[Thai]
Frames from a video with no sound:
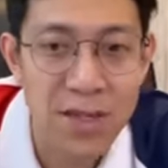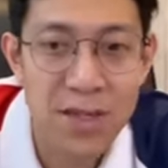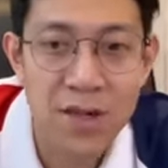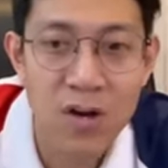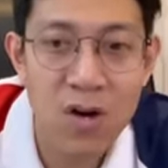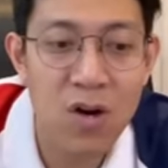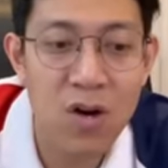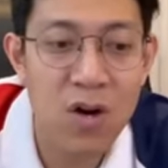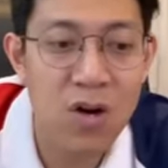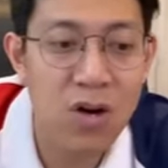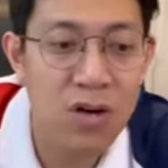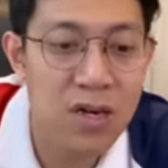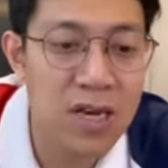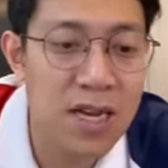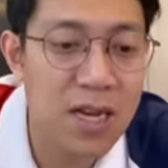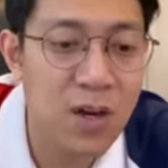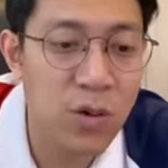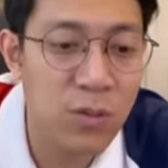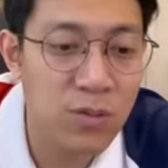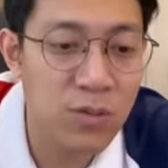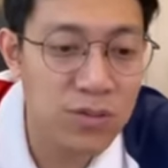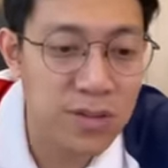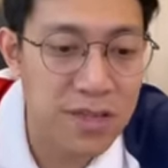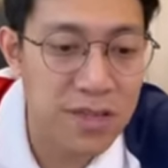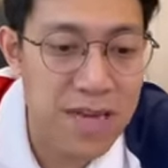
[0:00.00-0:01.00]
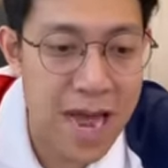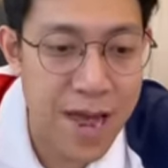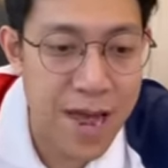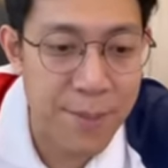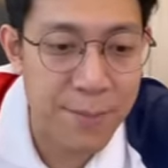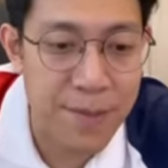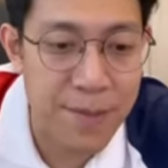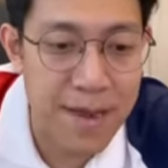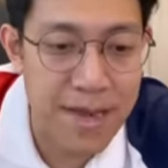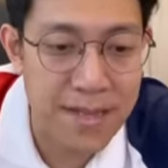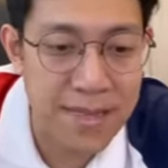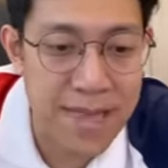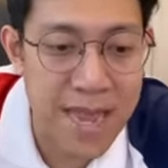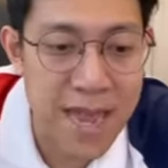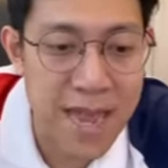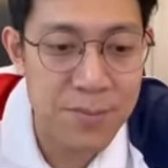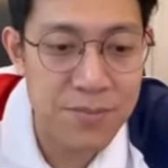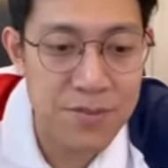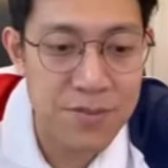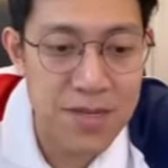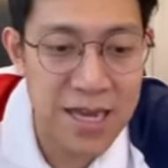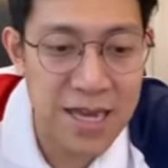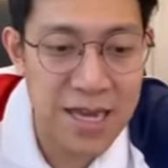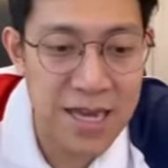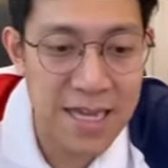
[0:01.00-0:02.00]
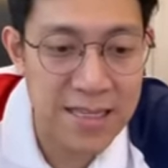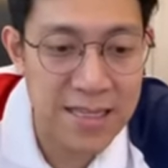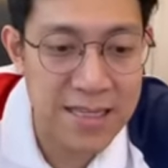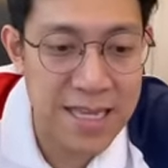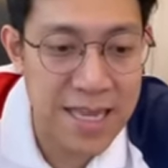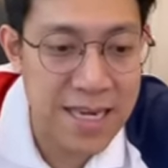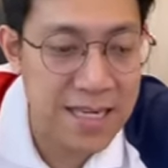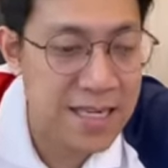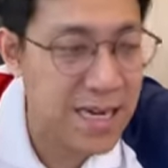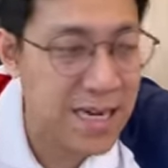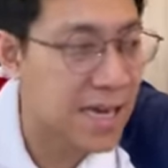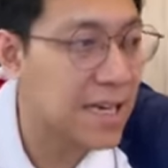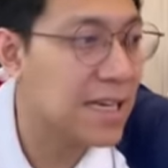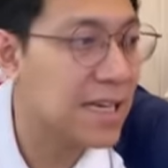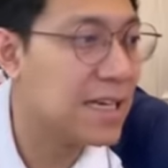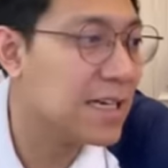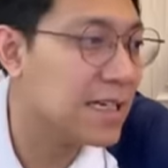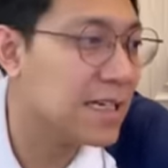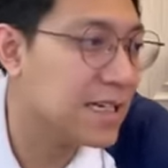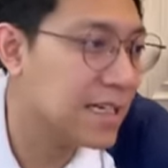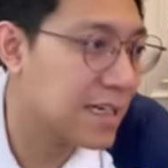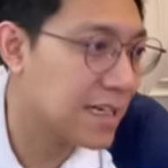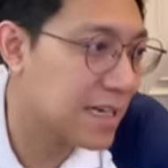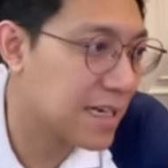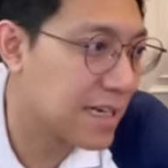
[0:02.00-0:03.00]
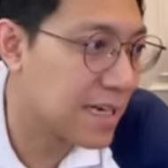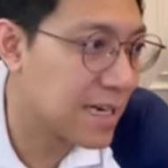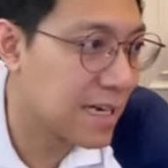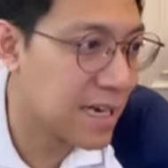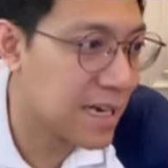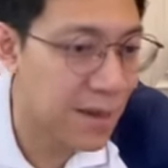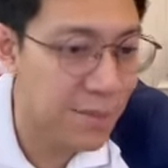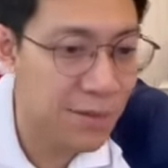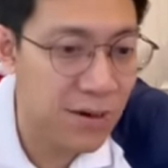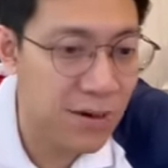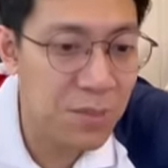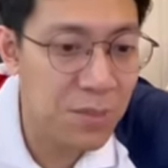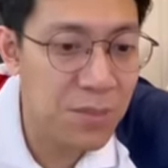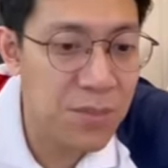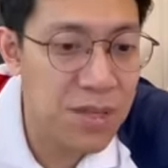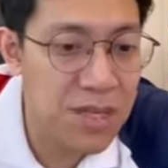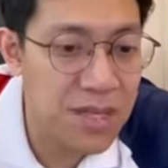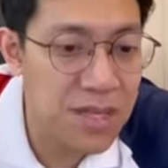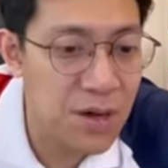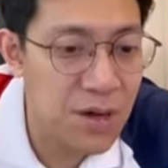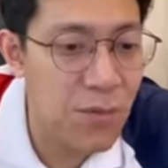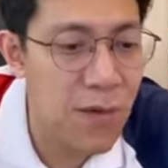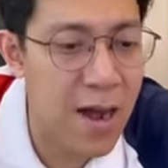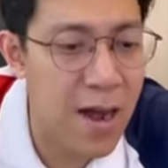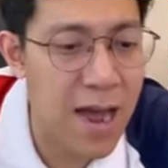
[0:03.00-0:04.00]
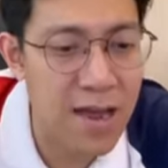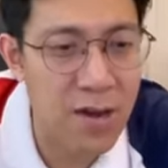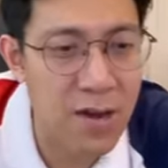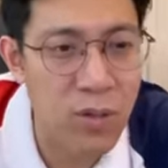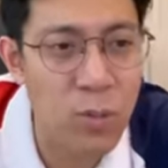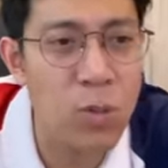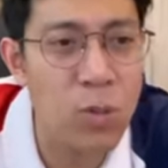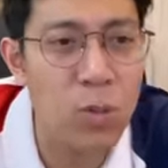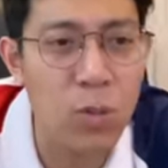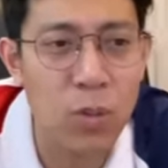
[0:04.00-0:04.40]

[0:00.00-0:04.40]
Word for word: ก็ได้ลงสนามมาแทบจะทั้งนั้นเลยเนี่ยนะครับแล้วก็มีจังหวะหู